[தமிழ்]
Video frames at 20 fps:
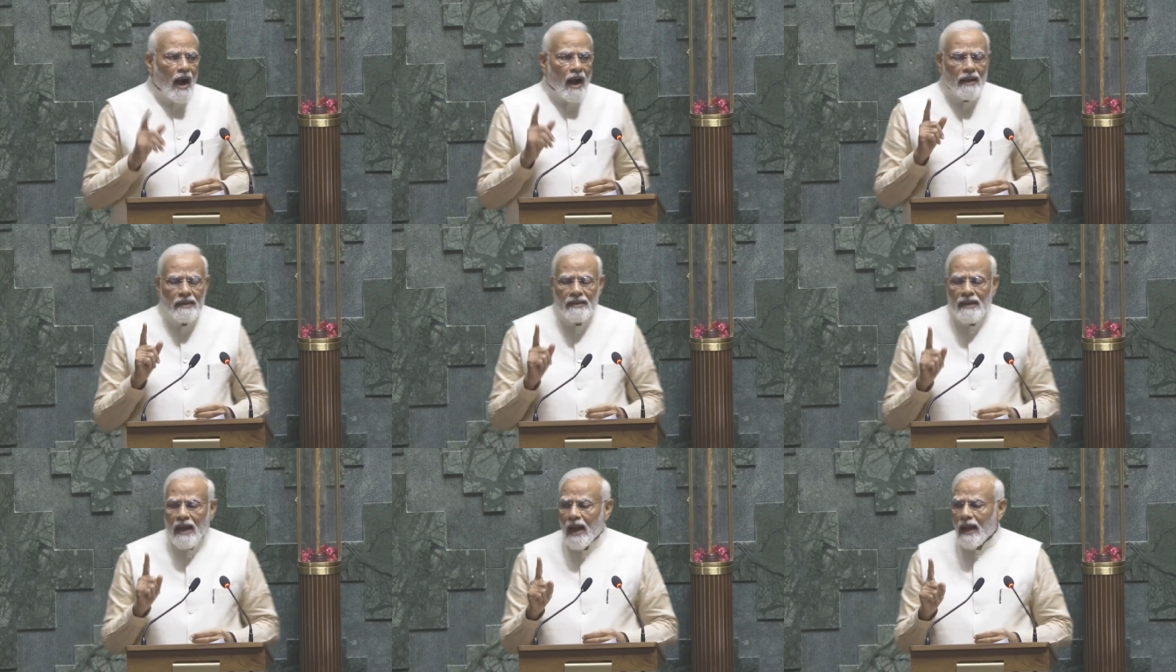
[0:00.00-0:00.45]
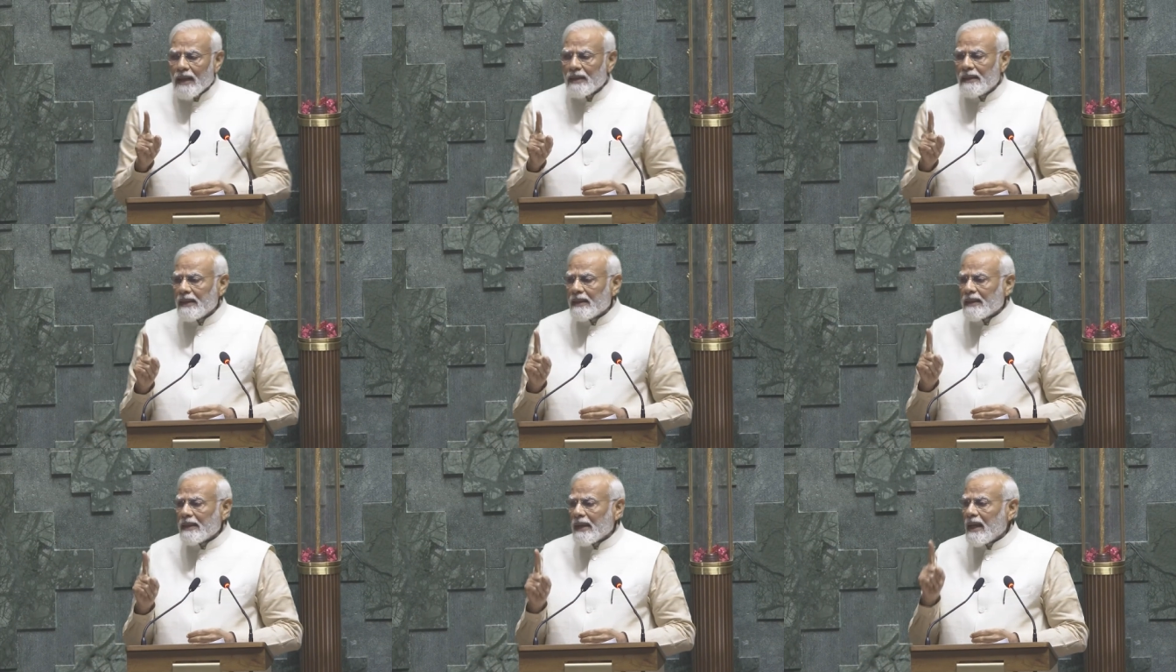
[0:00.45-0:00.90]

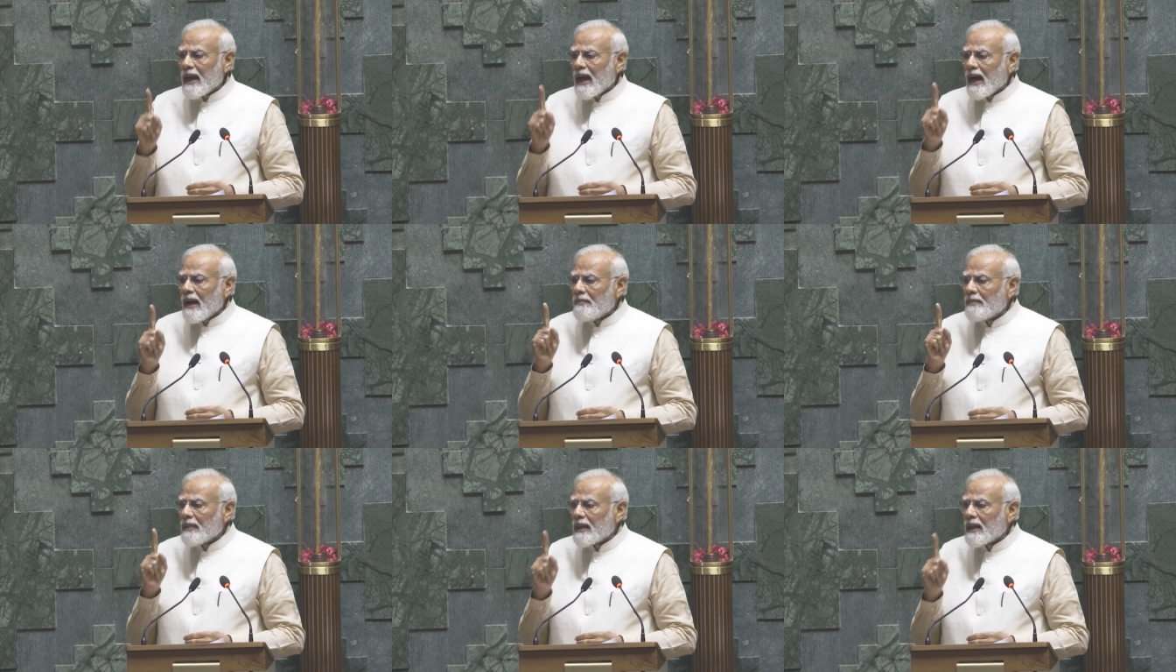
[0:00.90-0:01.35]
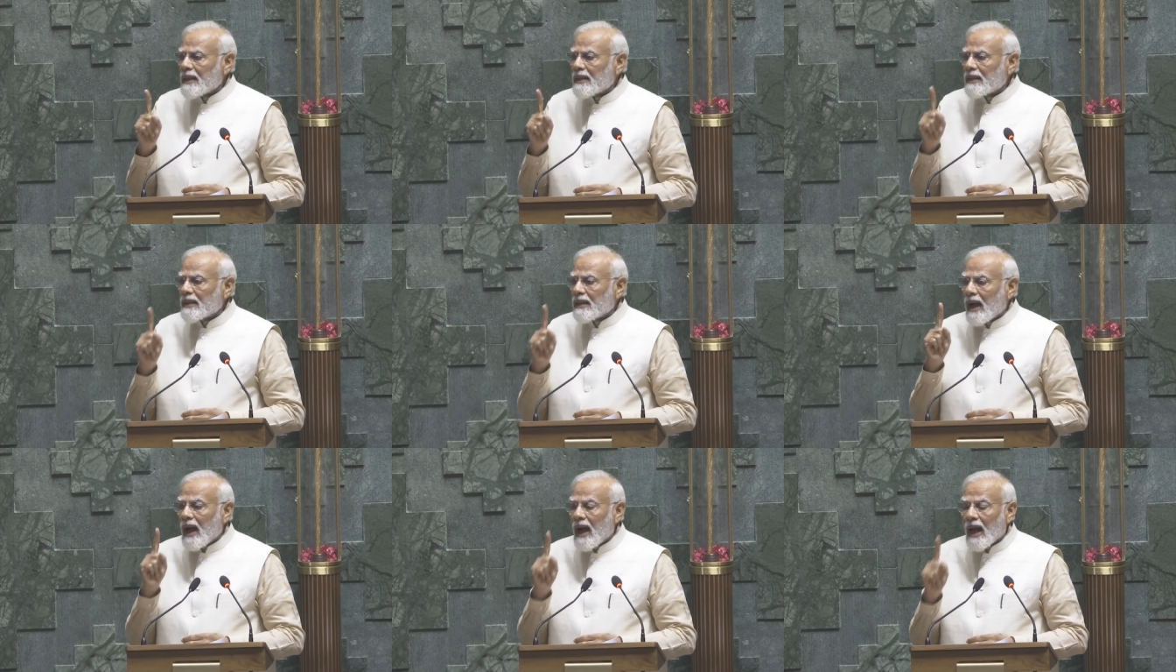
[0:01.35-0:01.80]
சுதந்திரத்தின் அமுத
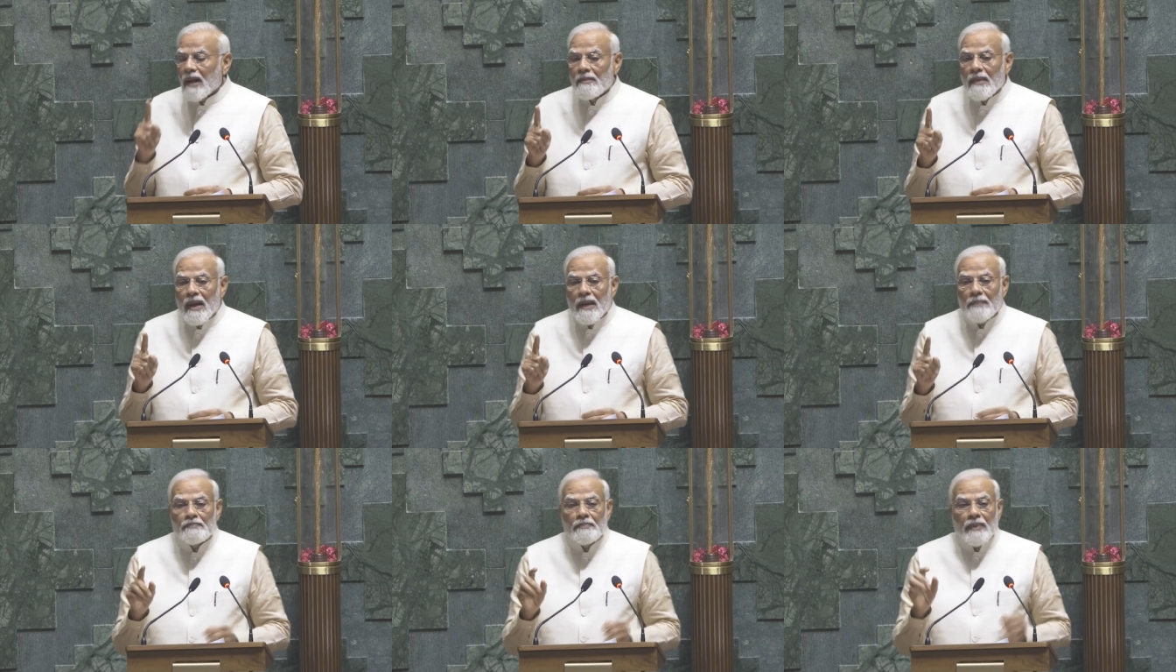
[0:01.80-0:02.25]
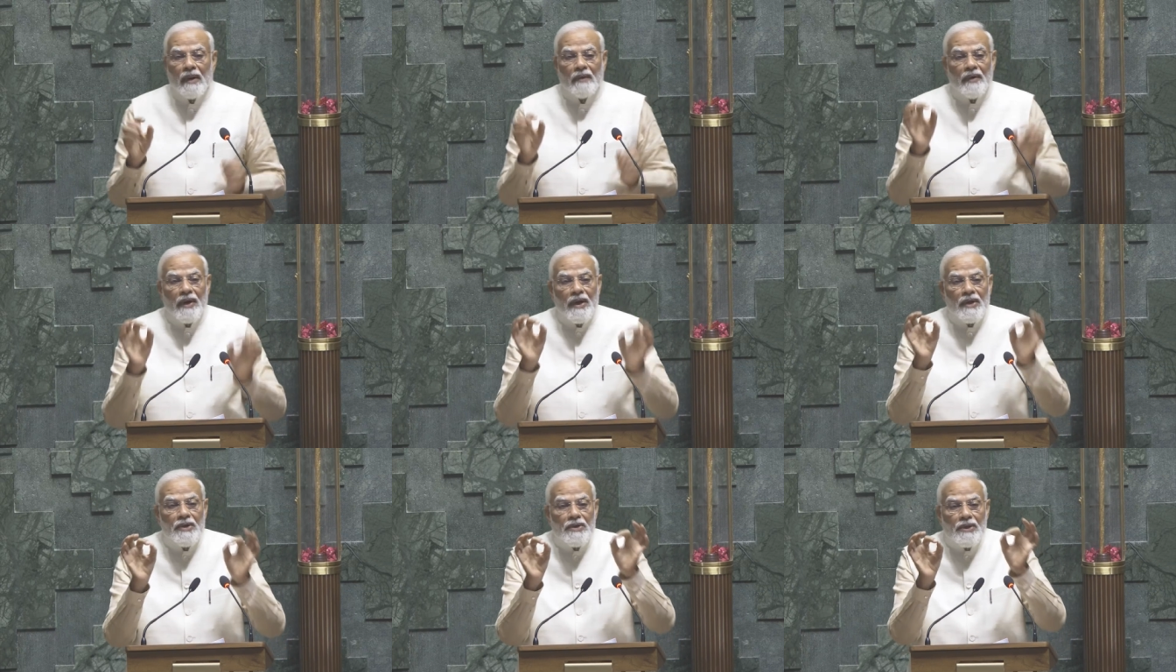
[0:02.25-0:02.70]
காலத்திலே
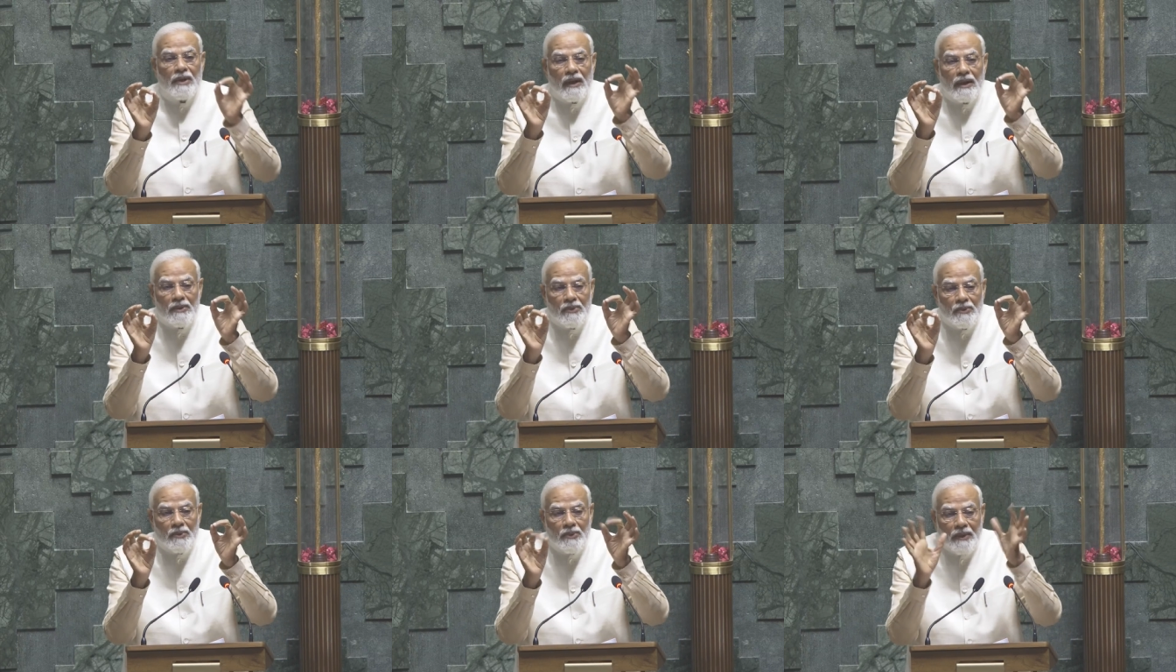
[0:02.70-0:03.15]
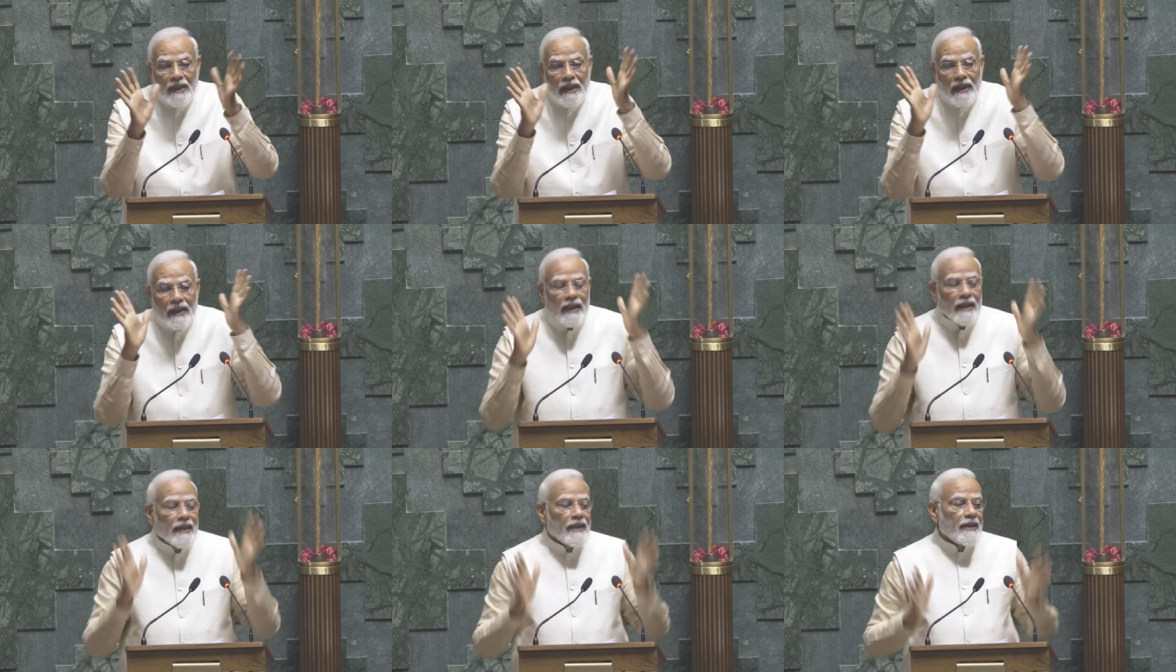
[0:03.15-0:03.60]
பிரவேசித்து
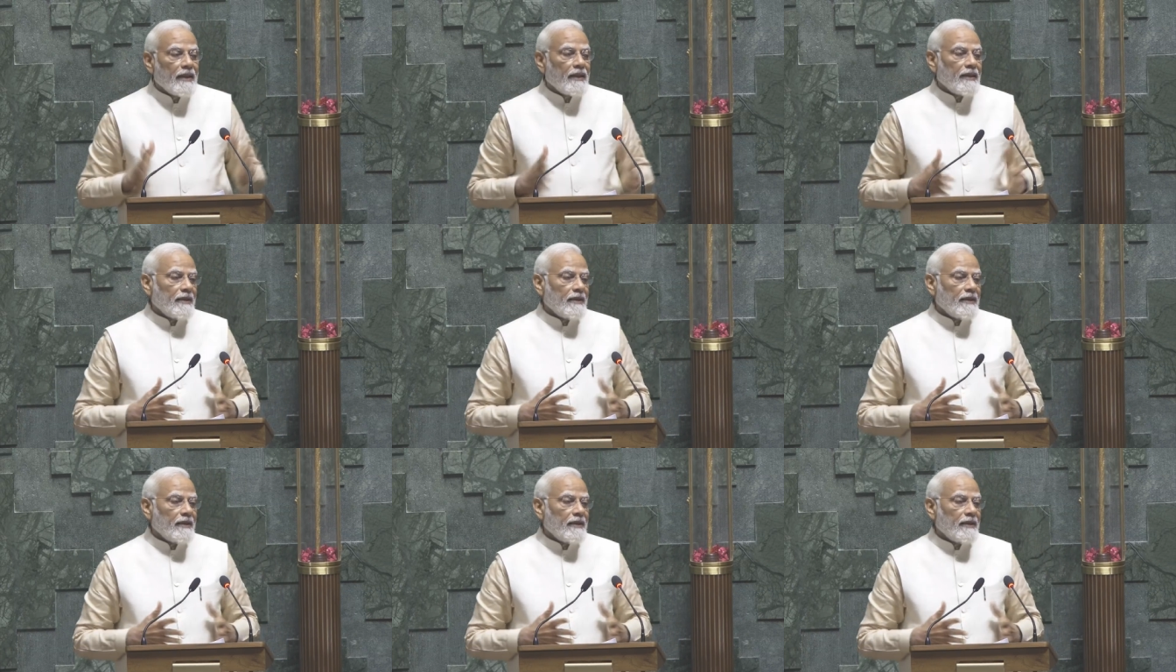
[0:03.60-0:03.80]
விட்டது